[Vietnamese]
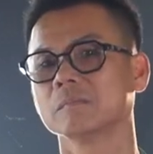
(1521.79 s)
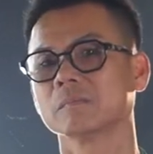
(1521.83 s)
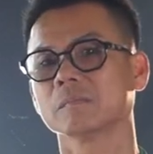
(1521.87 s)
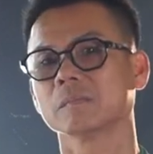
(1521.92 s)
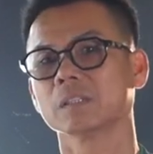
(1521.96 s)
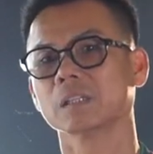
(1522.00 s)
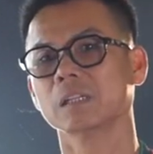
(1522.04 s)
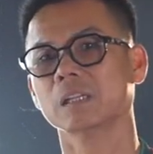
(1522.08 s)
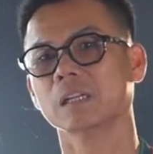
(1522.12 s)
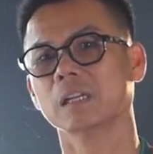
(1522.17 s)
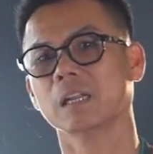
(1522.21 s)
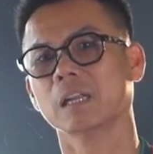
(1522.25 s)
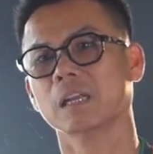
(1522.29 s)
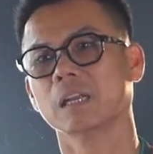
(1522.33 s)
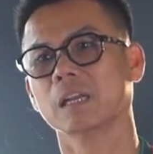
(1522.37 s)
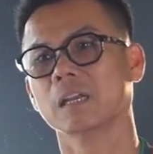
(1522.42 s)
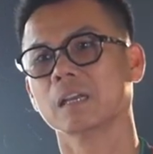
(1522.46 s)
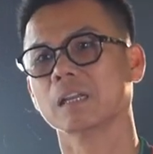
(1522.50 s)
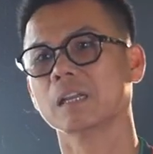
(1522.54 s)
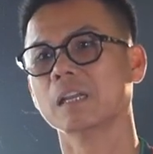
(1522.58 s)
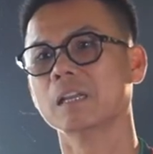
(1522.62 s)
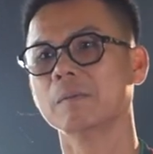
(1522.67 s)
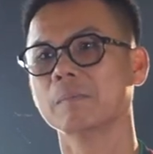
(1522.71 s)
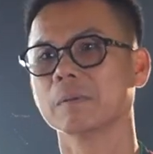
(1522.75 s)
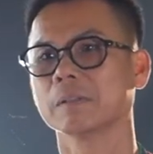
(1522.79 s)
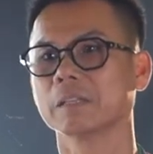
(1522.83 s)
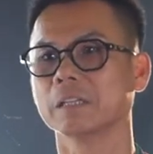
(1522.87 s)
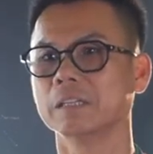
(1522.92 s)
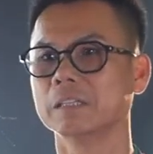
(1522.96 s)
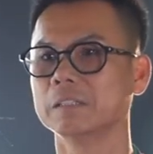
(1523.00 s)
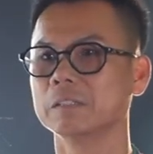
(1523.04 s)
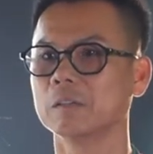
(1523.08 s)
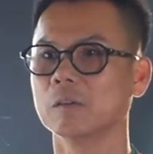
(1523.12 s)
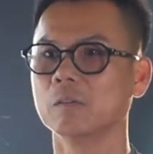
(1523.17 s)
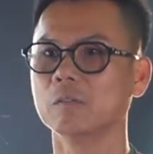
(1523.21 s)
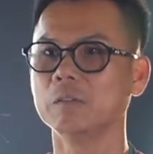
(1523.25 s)
Là khi mà
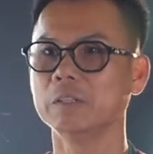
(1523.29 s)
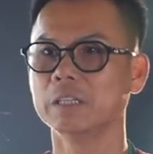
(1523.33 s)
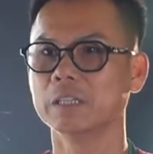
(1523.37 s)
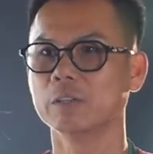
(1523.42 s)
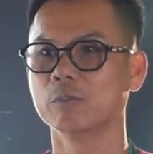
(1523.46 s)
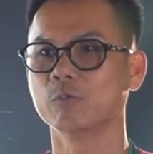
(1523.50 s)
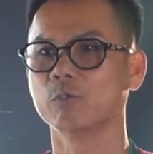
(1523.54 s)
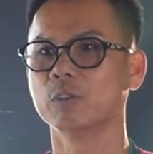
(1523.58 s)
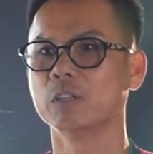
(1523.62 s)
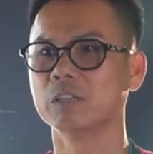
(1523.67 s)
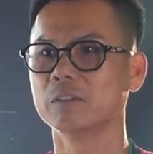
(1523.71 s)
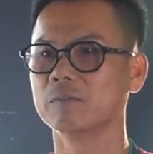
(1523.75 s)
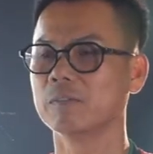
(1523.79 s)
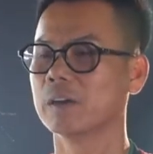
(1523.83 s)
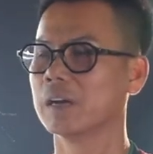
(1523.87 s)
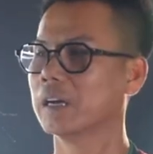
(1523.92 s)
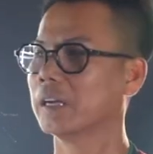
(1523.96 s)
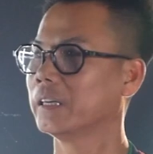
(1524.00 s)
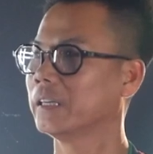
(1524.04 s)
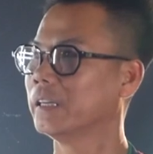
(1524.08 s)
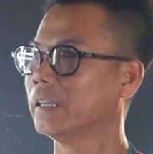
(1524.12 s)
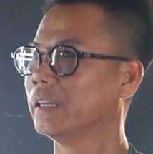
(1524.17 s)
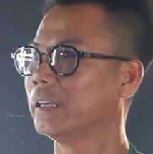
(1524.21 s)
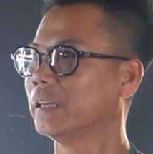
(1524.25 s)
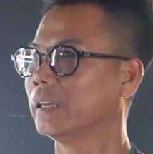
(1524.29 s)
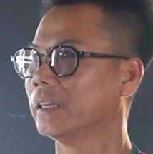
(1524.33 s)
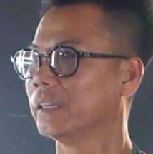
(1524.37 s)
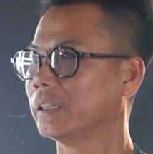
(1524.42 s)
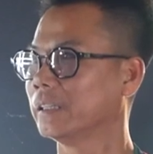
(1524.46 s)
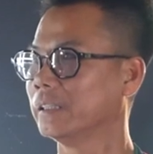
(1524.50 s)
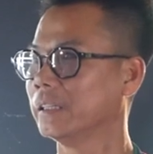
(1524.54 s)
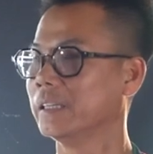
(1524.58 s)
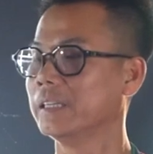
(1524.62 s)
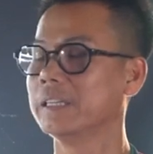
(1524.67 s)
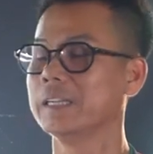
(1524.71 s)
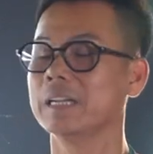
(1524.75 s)
tỷ số nhiều nghiêng về thì
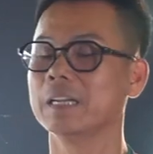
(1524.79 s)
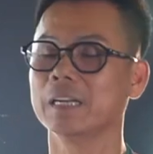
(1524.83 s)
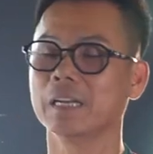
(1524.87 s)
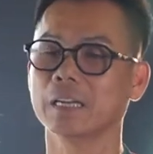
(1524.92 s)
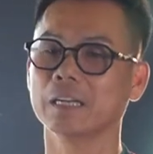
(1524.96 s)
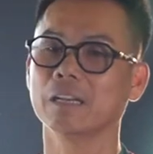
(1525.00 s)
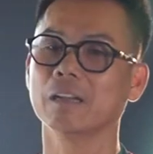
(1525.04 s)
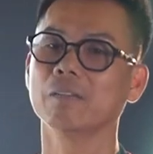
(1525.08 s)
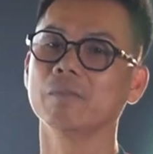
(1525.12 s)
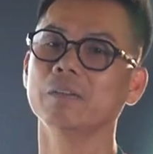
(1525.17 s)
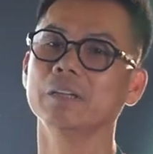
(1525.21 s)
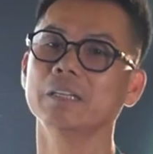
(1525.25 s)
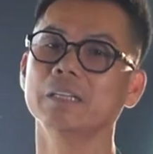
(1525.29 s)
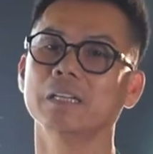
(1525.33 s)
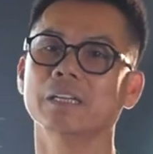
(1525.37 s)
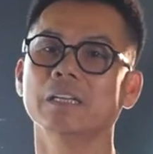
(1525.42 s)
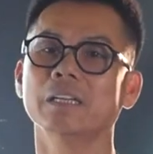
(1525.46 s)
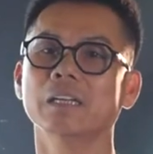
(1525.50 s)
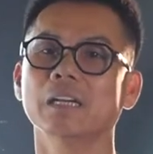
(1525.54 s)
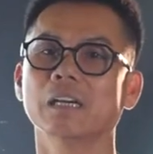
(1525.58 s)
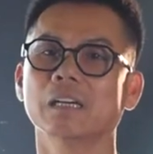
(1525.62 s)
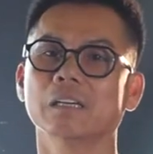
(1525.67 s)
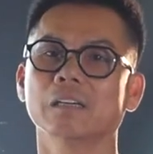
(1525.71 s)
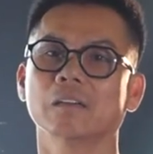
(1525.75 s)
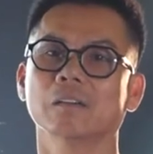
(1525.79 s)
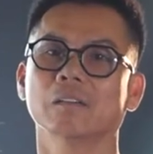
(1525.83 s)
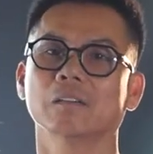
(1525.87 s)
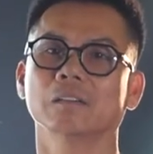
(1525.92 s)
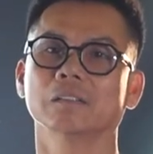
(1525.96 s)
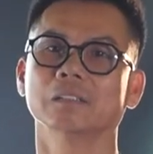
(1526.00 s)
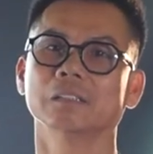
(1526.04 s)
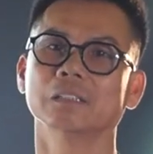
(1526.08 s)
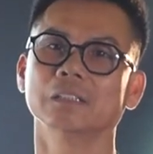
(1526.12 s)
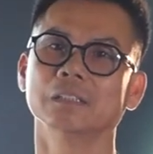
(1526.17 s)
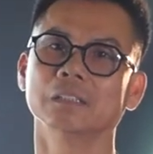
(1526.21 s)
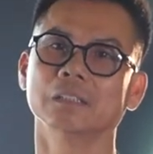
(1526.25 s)
dĩ nhiên là nó phải nhỉnh hơn rồi,
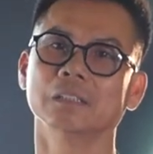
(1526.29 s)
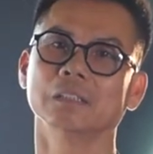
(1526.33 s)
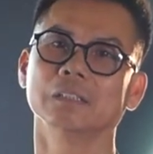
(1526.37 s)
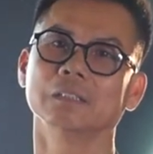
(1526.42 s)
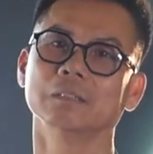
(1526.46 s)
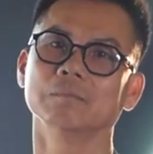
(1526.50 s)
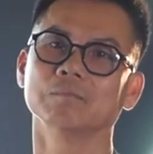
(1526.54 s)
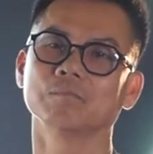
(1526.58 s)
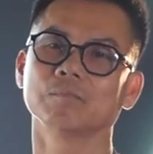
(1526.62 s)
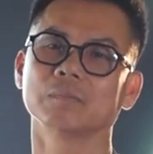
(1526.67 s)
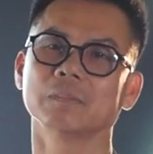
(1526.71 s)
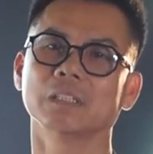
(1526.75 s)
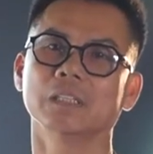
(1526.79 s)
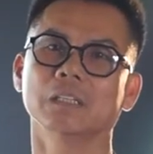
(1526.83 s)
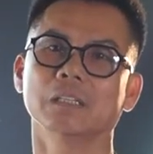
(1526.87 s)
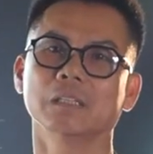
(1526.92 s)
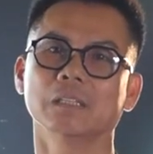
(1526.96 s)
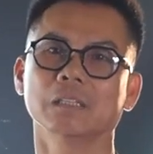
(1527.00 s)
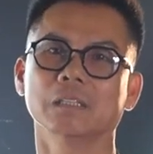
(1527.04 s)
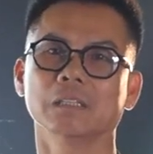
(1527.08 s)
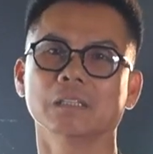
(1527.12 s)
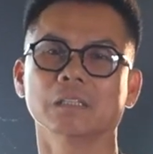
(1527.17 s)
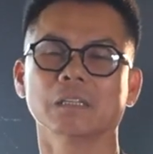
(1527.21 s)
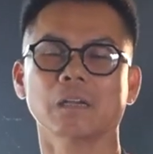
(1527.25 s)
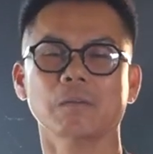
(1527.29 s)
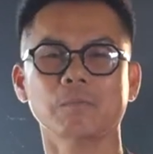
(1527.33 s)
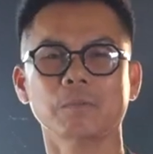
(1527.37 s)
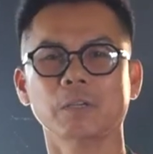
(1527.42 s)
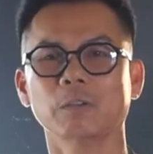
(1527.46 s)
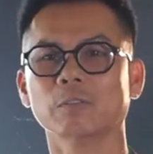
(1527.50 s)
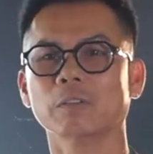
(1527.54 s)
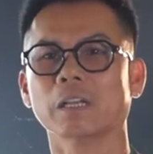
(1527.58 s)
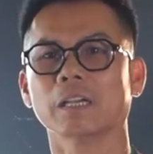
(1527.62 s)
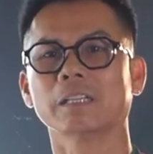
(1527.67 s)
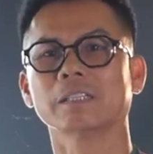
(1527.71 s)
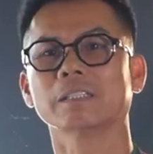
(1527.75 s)
nhưng không
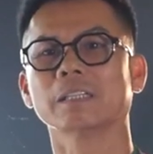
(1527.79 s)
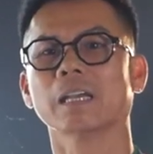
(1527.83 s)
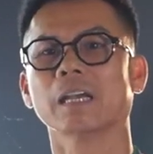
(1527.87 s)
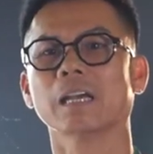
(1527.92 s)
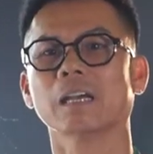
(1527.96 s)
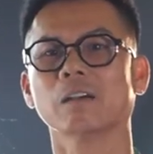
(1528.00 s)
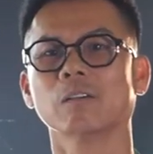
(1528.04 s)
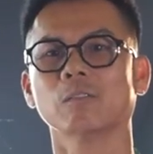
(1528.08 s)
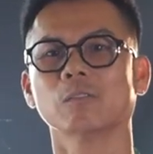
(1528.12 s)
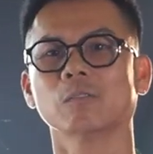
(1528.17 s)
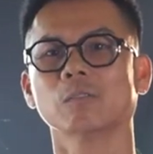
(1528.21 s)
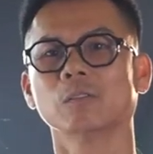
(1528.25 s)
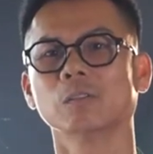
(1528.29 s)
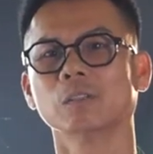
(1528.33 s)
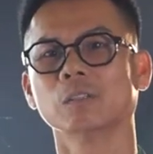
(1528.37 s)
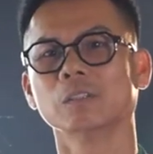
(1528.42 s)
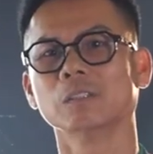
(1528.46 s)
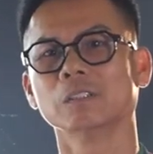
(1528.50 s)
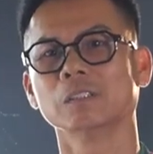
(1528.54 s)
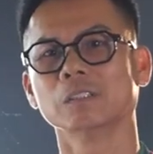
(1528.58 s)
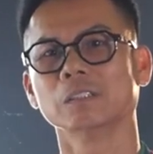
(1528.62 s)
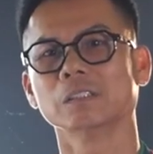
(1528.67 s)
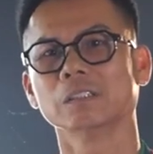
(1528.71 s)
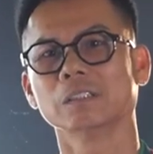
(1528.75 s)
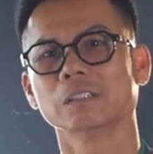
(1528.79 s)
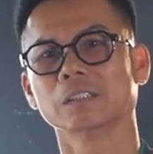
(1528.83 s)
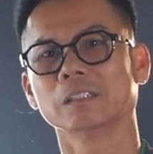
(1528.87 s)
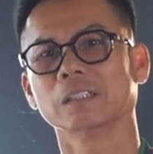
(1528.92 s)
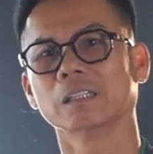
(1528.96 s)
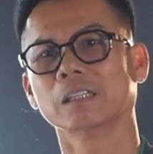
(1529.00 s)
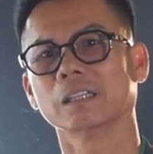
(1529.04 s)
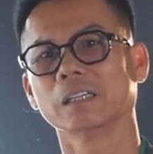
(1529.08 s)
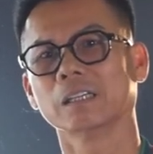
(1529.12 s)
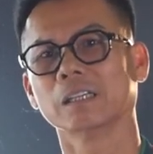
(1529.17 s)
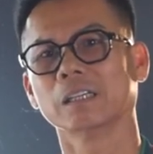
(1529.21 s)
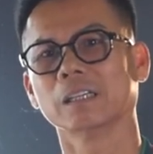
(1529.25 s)
hiểu tại sao
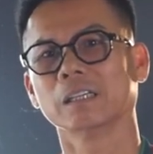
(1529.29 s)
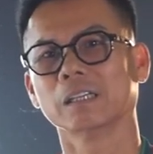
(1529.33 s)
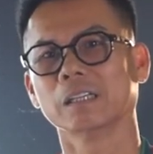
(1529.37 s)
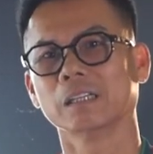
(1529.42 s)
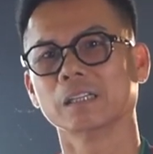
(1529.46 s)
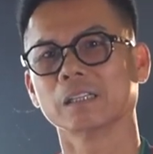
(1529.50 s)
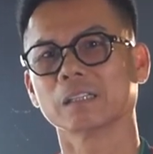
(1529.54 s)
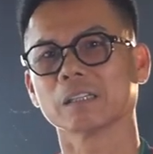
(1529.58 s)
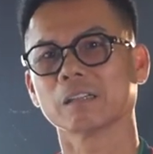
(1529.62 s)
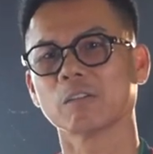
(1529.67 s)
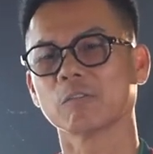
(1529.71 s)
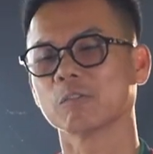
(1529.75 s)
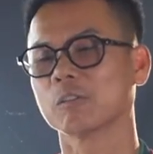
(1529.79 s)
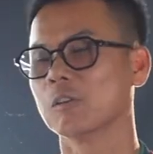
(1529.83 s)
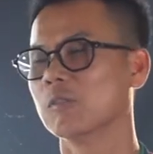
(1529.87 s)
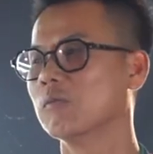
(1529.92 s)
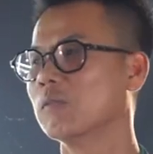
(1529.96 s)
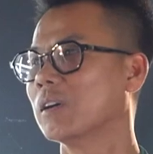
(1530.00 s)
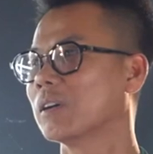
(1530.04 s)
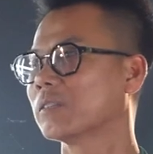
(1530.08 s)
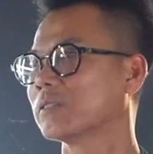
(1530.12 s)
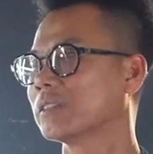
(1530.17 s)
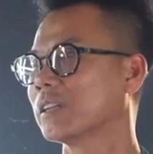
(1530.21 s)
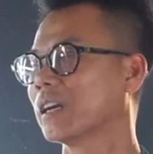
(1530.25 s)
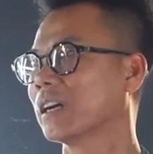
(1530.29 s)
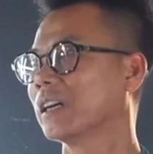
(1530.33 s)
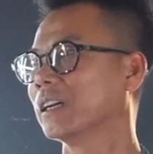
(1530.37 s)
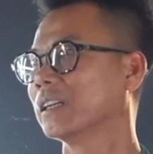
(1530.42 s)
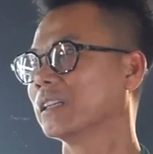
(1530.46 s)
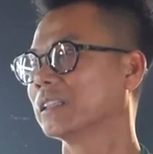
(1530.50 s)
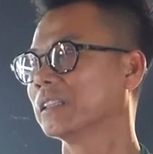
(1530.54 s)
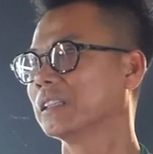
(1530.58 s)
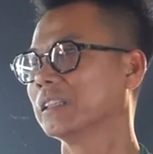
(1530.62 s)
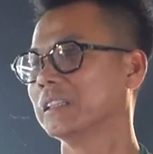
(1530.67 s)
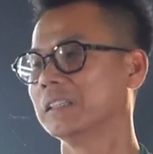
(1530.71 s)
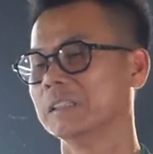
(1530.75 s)
à, cầu thủ vào sân thì